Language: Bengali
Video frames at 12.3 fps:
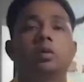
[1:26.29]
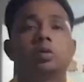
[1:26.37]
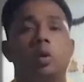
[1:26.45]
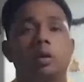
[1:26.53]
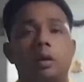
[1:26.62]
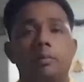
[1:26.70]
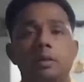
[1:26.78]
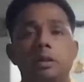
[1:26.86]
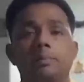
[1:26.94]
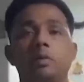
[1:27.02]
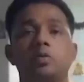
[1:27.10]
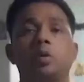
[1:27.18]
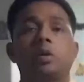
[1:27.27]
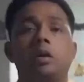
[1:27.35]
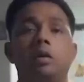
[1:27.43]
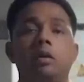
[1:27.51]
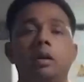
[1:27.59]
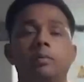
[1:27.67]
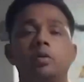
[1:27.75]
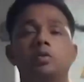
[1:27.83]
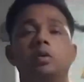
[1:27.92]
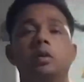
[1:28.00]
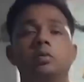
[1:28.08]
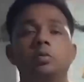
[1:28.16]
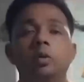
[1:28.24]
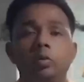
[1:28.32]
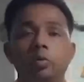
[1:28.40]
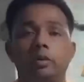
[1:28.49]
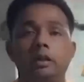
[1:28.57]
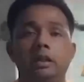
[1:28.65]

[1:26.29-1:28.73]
সরকার বিজেপির সরকার হলে বছরে দুই কোটি